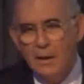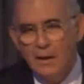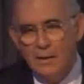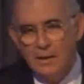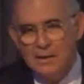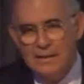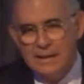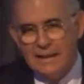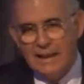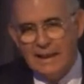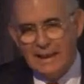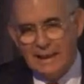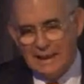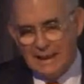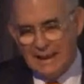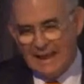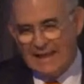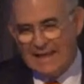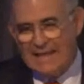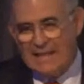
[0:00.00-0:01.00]
Es decir,
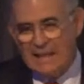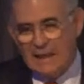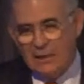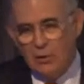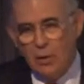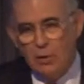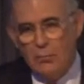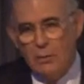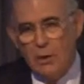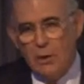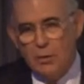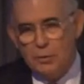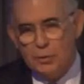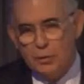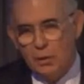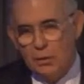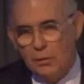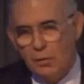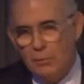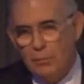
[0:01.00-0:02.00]
la crisis del
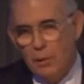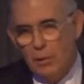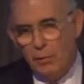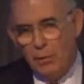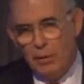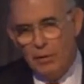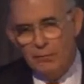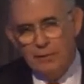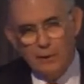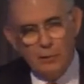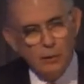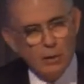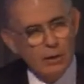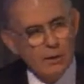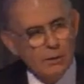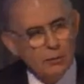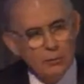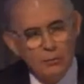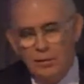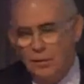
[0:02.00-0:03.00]
2008 y del 2009 afectó a la
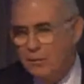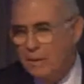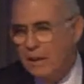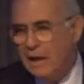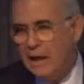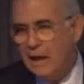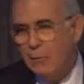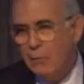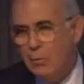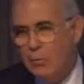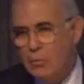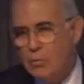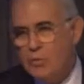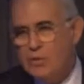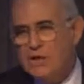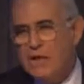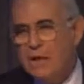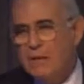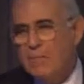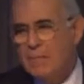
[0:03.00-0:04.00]
industria minera por unos
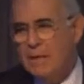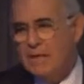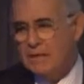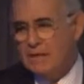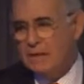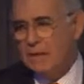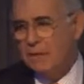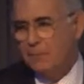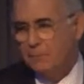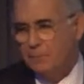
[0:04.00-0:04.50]
seis meses.